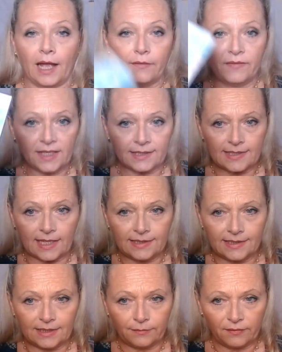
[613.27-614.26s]
avec
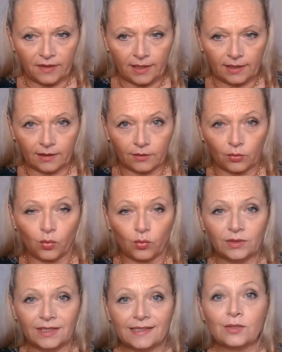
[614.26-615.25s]
cet hiver,
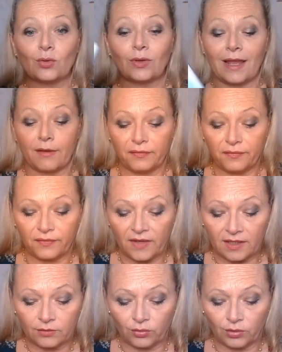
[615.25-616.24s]
on est sur la
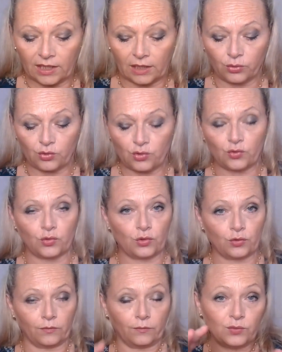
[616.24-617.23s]
fin de quelque
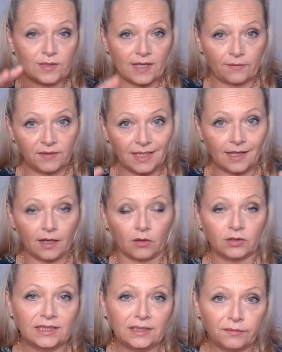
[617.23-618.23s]
chose. Vous savez,
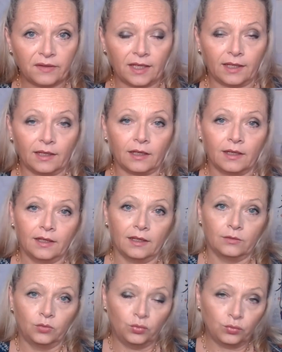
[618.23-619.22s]
en hiver,
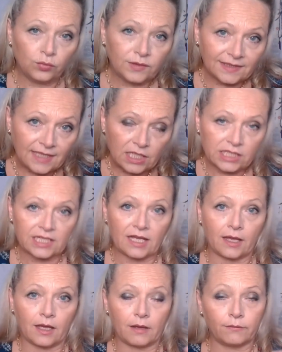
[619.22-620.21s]
tout
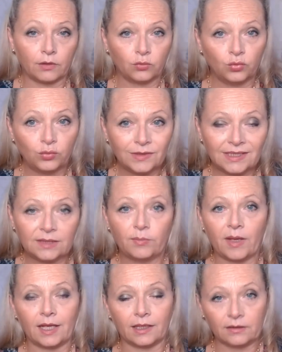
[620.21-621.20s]
s'achève, tout
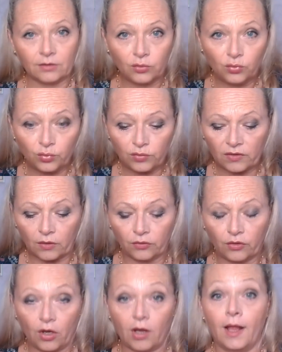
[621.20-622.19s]
hiberne, tout
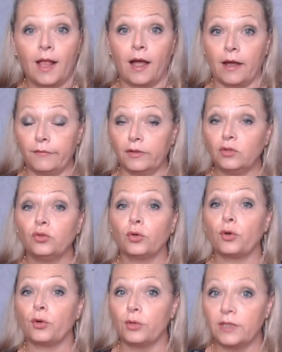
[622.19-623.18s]
s'endort avant de
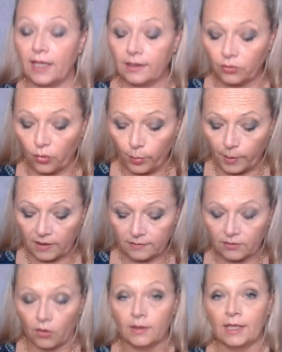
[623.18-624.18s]
renaître au
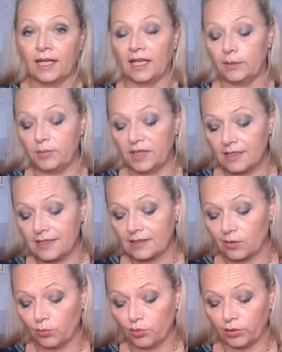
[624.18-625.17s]
printemps. Eh bien, il
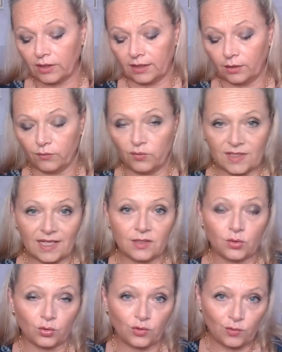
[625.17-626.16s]
semblerait que vous
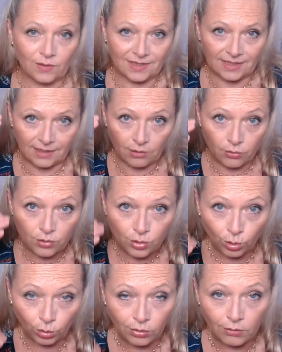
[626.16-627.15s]
êtes sur ce cycle,
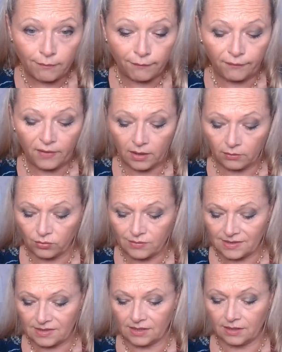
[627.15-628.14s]
sur une fin de
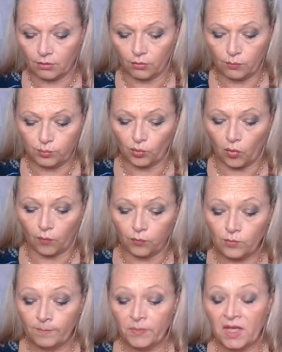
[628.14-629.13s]
cycle pour
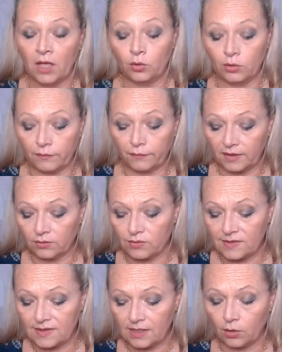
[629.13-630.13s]
vous, une fin
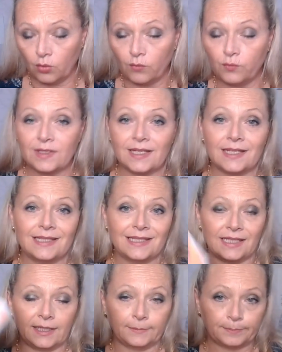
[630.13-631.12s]
de cycle où vous
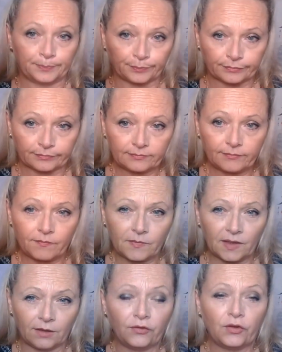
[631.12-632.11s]
étiez
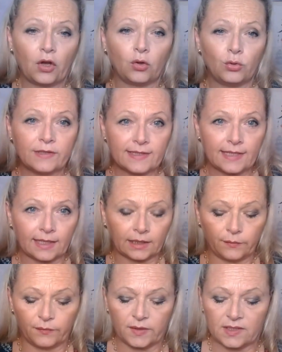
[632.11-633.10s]
dans le
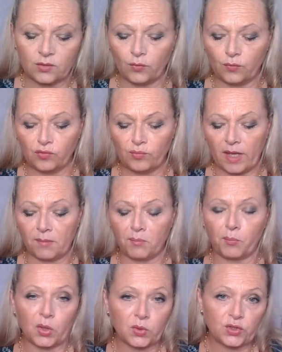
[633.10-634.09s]
sacrifice de
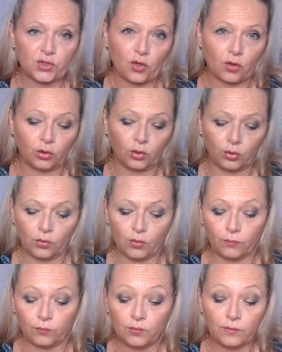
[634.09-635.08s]
vous-même, pensant
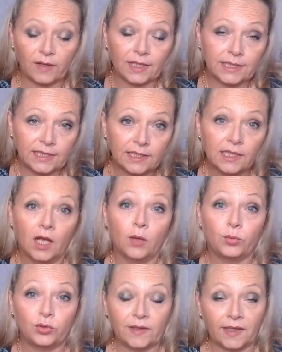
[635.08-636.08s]
que vous valiez
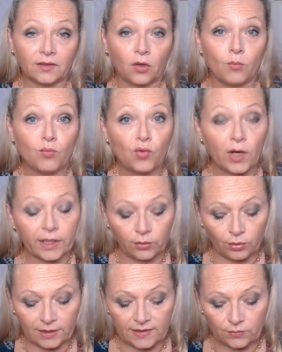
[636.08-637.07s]
peut-être moins
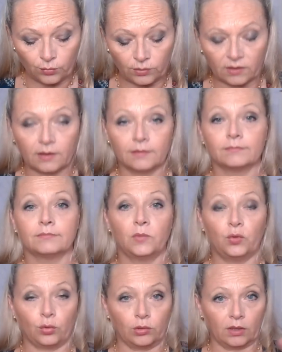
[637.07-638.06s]
que les autres.
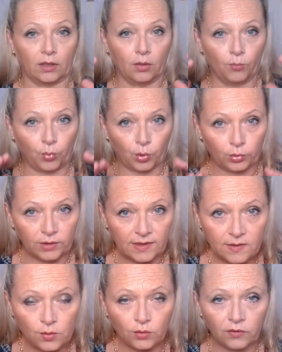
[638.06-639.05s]
Donc,
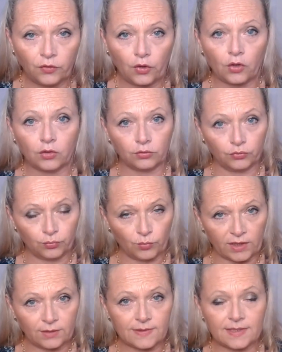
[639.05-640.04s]
prenez ce temps du
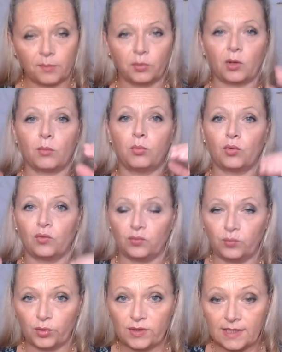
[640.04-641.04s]
mois de septembre pour
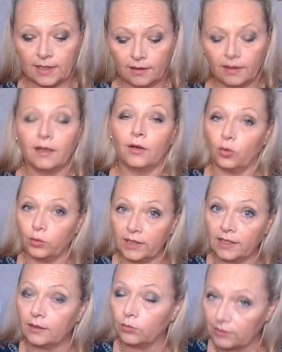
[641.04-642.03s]
vous poser,
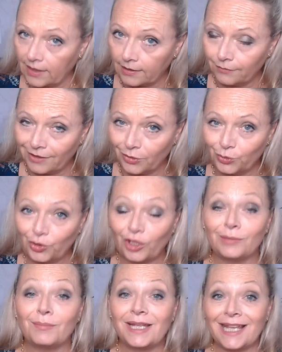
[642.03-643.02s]
ok, on arrive à
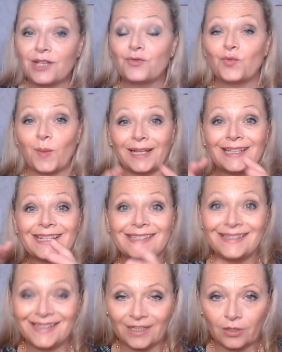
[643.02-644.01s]
l'automne, mais là je vous parle d'un
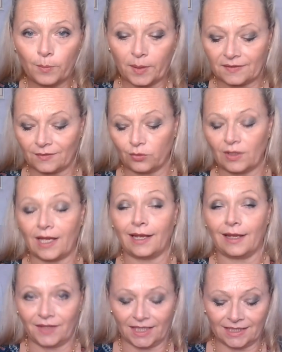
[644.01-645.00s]
cycle
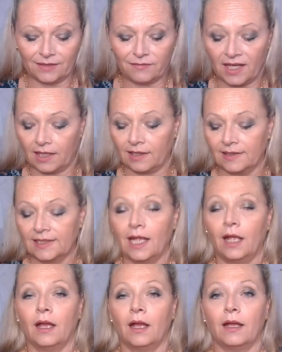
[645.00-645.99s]
personnel avec l'hiver,
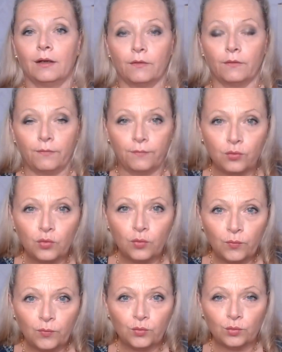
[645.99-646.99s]
vous
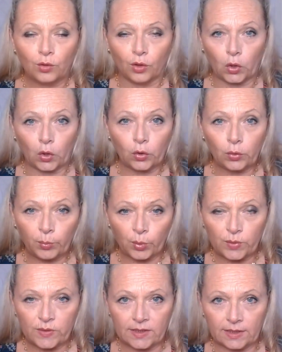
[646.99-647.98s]
vous
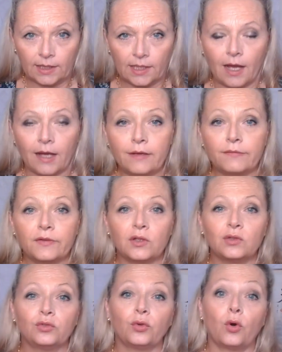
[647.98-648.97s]
reposez
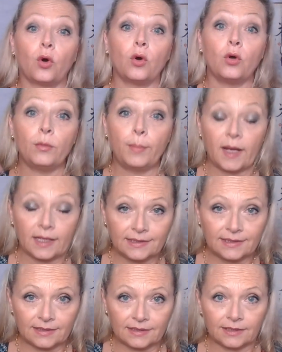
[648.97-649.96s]
avant de
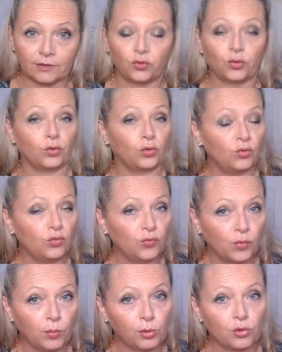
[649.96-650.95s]
repartir sur de
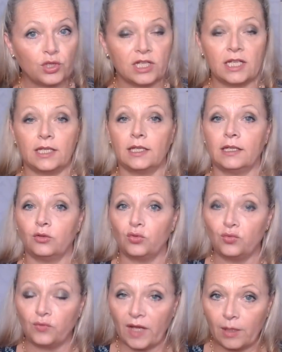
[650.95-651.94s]
nouveaux projets, de
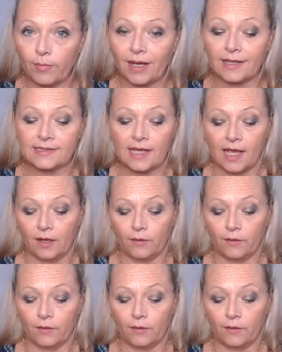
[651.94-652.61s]
nouvelles bases.